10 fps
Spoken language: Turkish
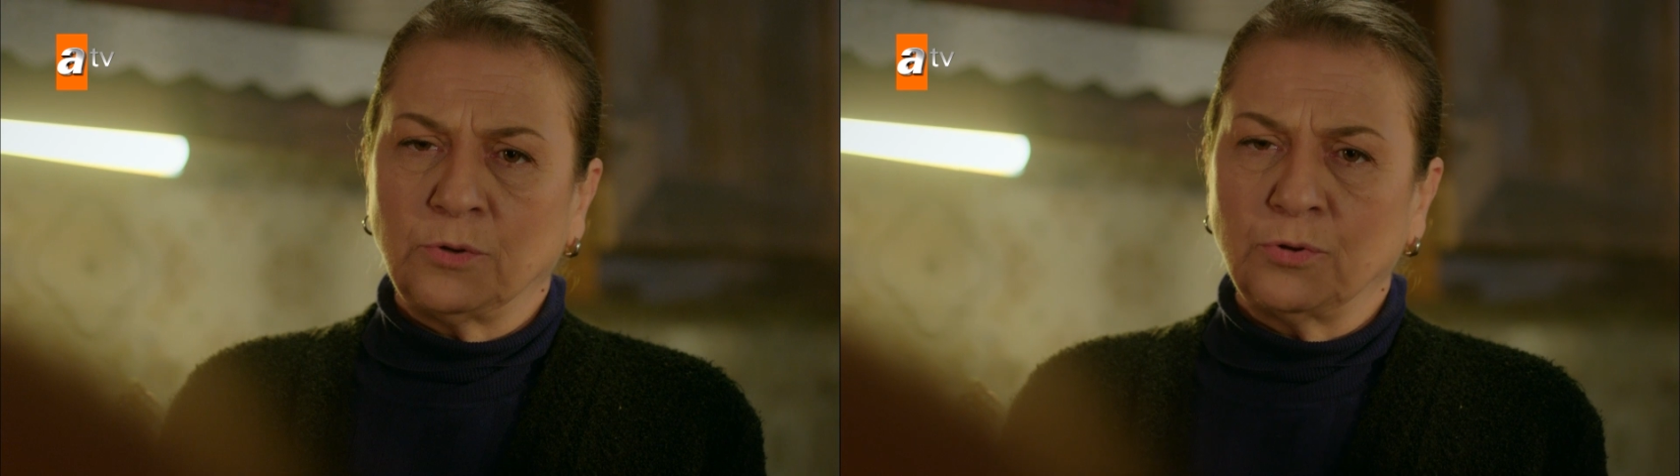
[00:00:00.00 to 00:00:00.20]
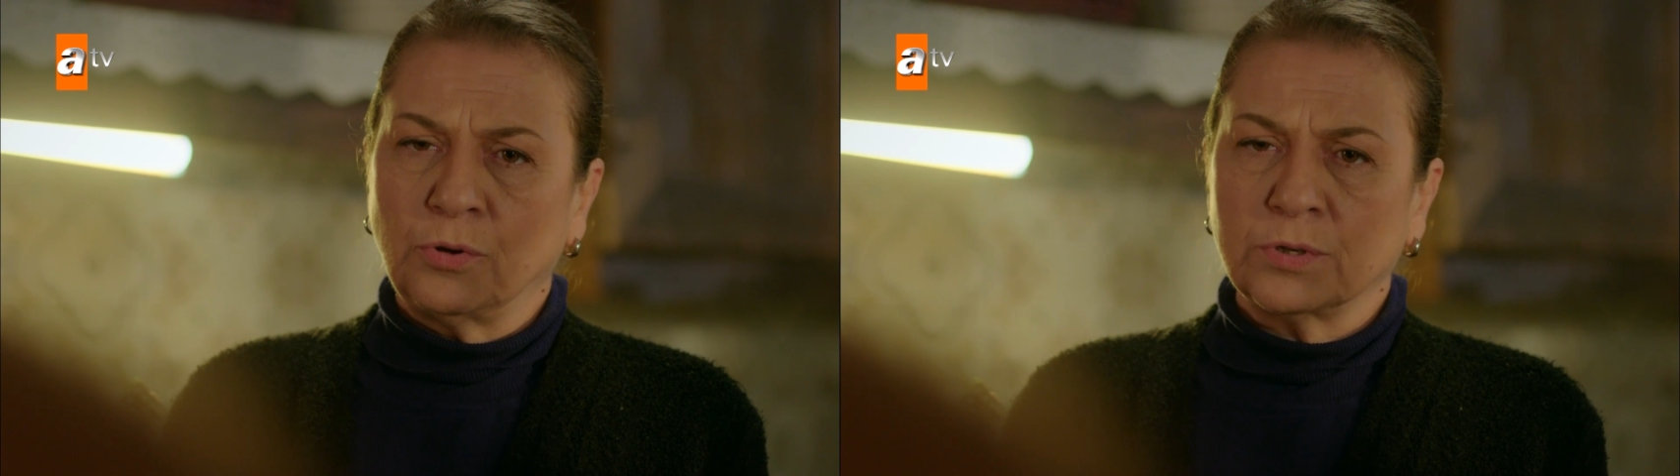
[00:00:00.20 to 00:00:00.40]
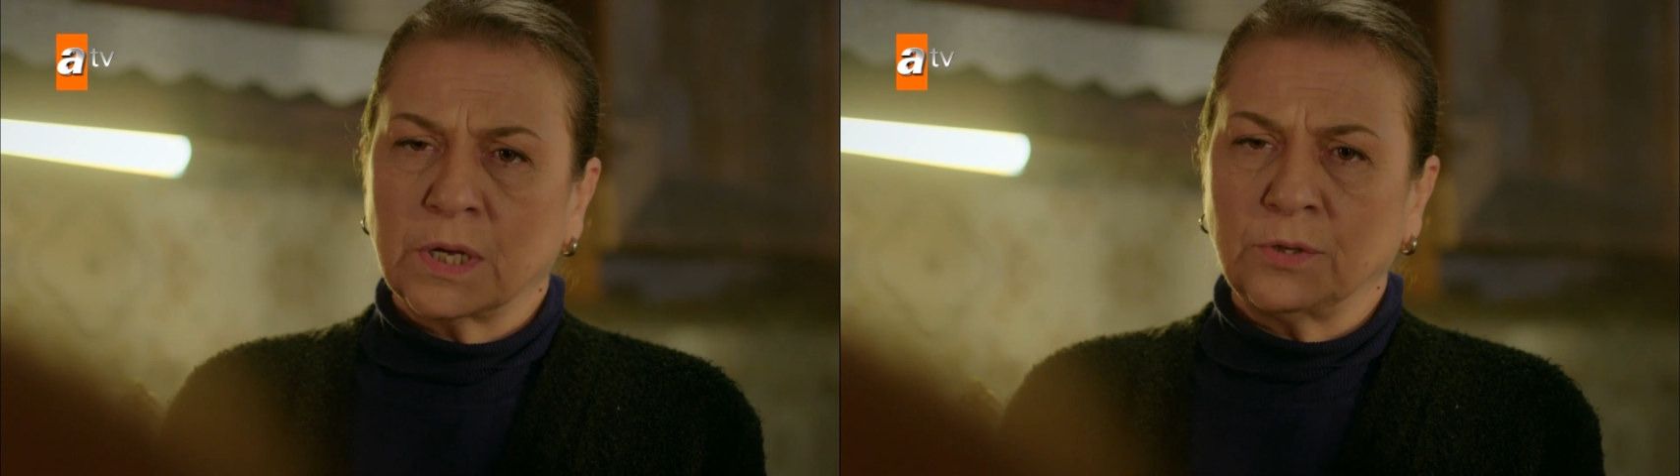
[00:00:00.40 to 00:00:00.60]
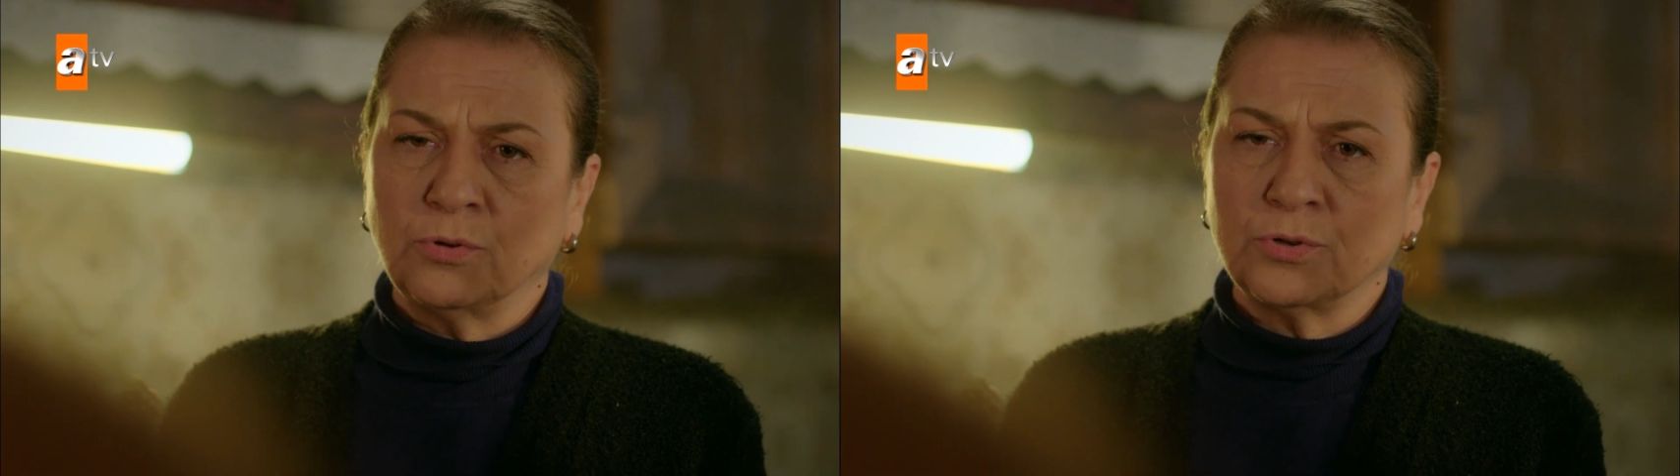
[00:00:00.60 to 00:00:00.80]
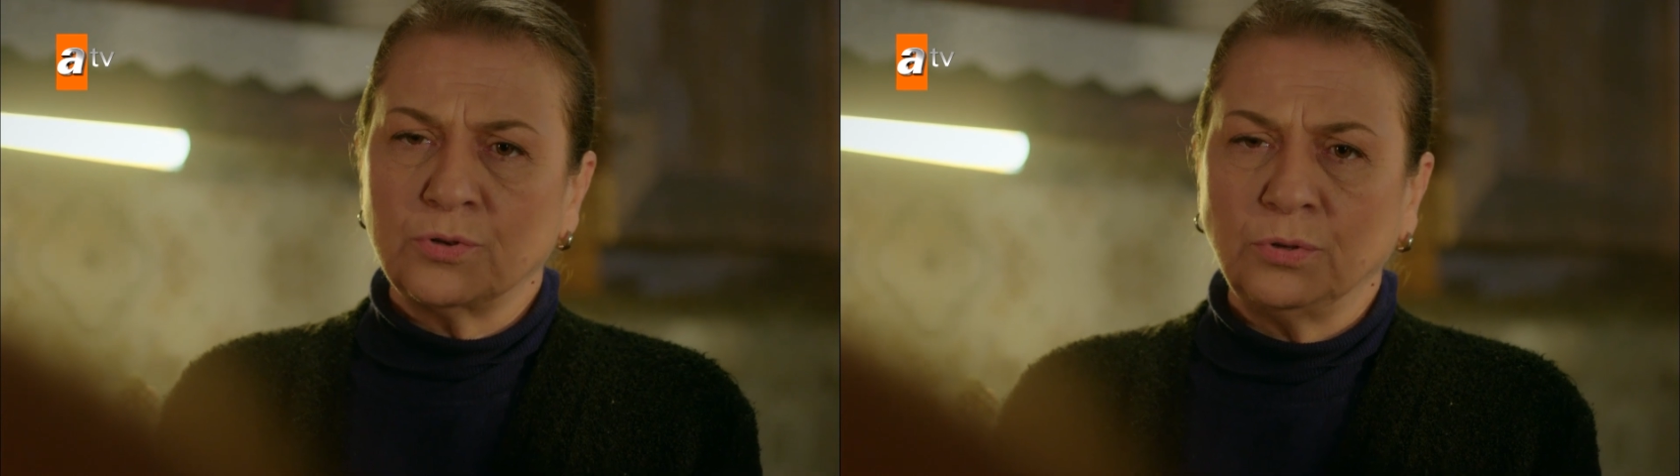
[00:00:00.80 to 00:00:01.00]
yürüyor
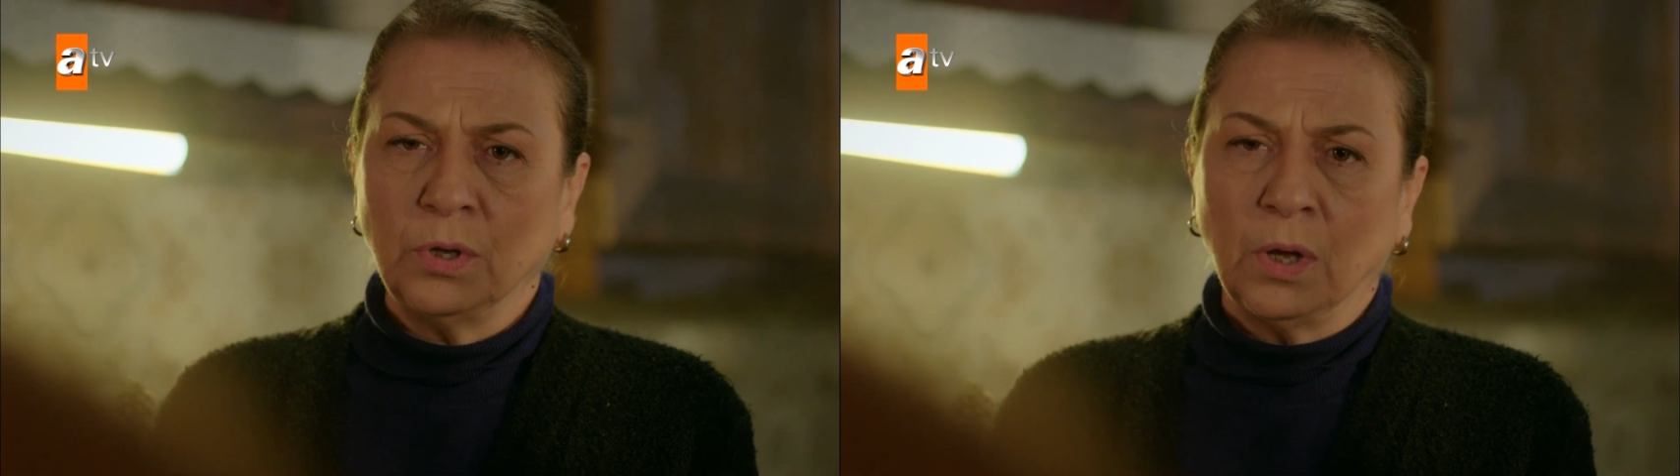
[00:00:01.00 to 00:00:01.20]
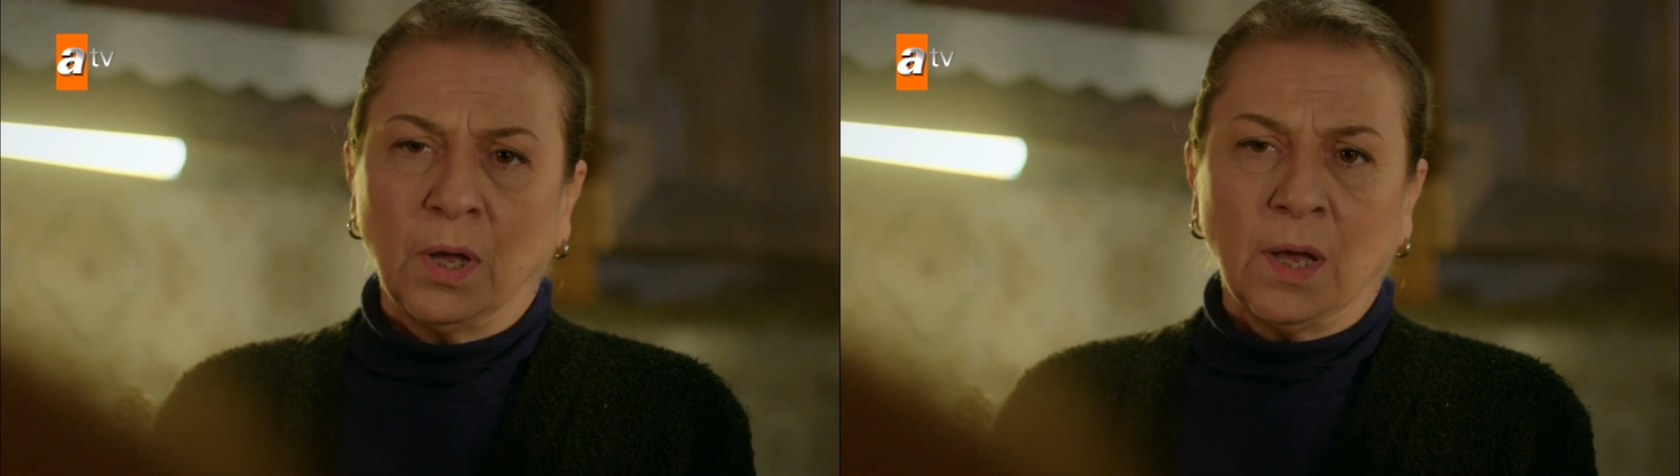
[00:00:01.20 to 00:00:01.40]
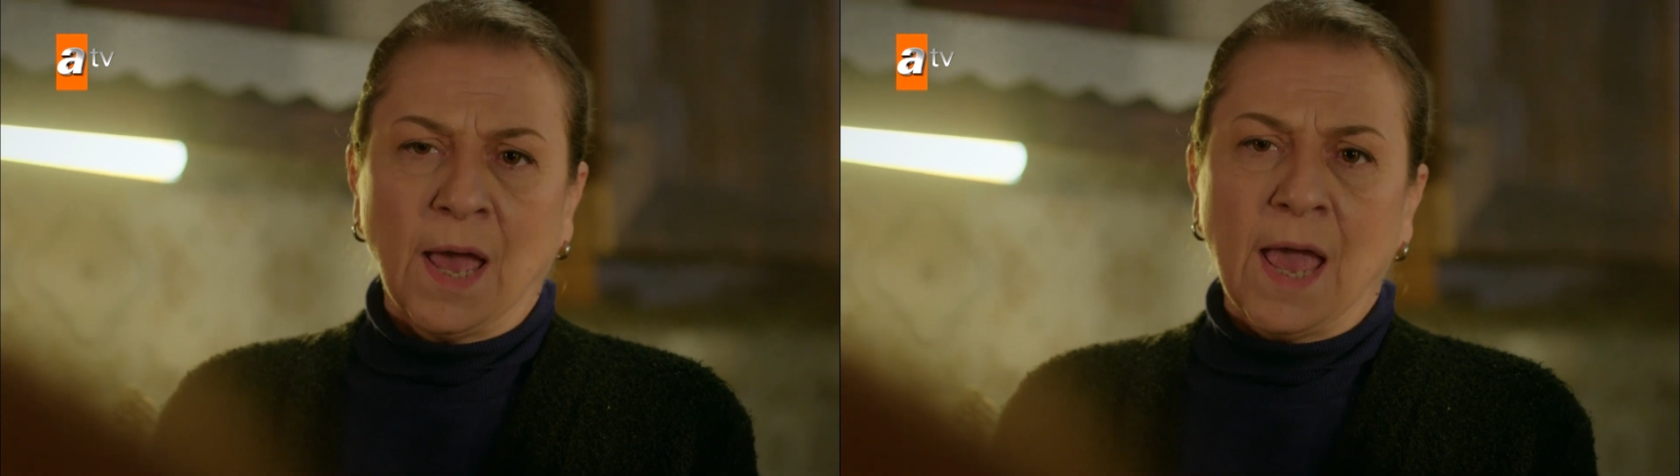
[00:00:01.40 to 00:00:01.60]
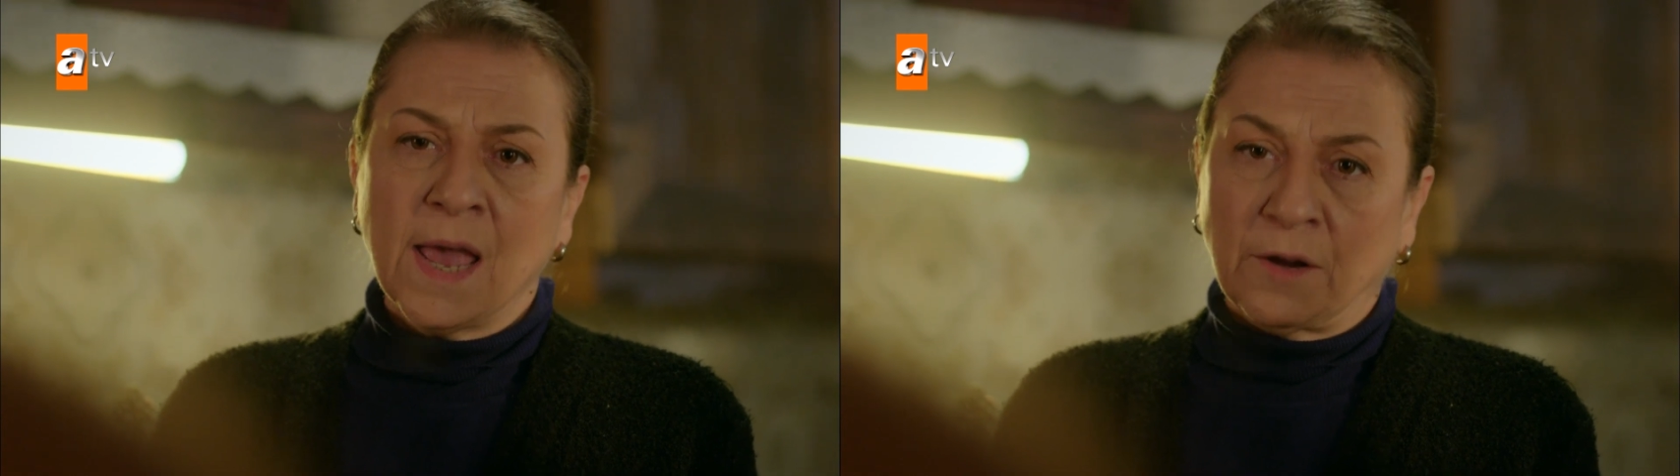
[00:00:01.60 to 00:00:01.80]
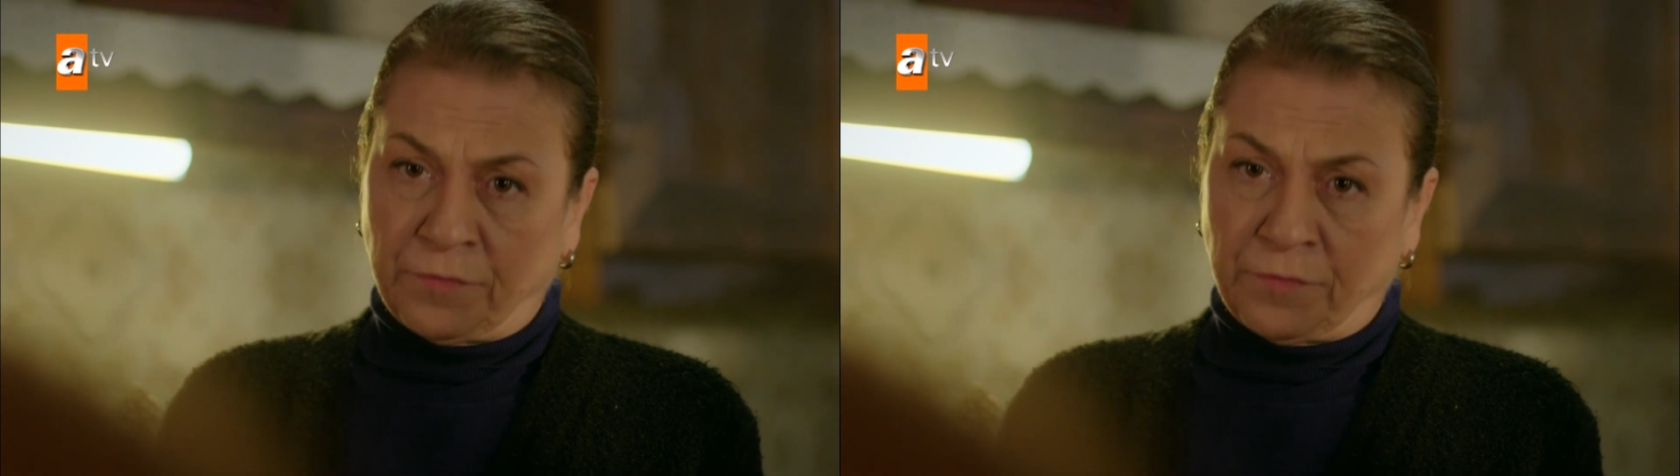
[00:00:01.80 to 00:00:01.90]
sanıyorsun? Eğer